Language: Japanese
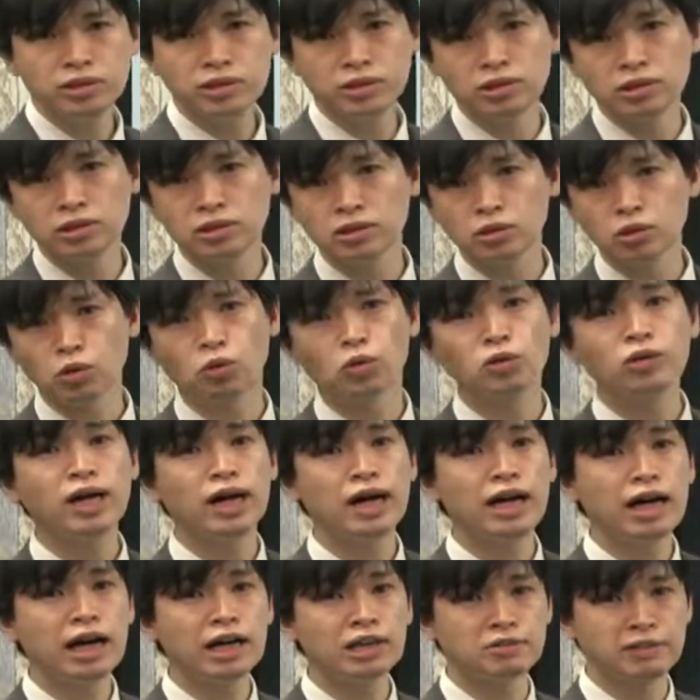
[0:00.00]
いうところ
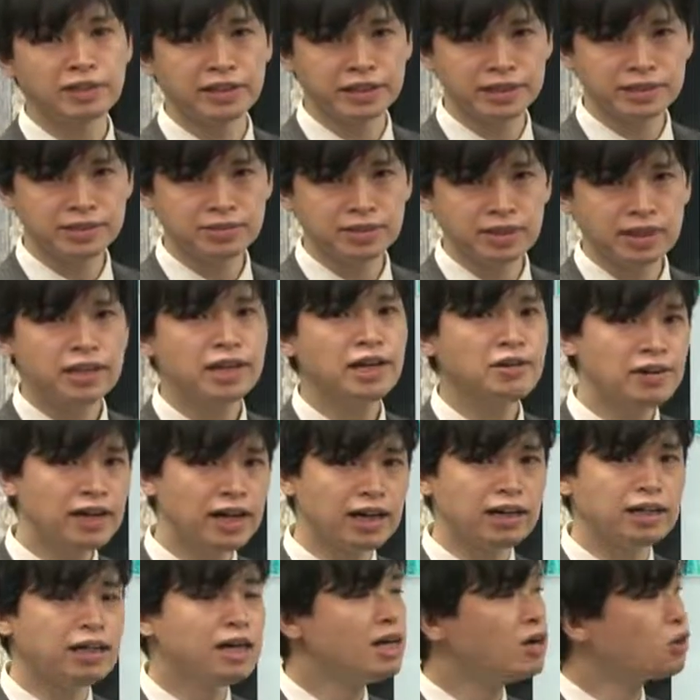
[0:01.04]
があるわけです。で
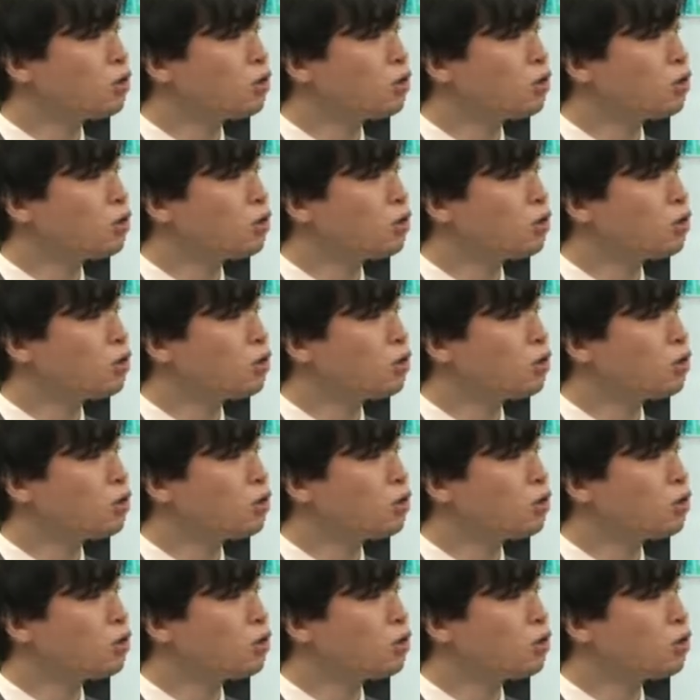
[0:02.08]
は、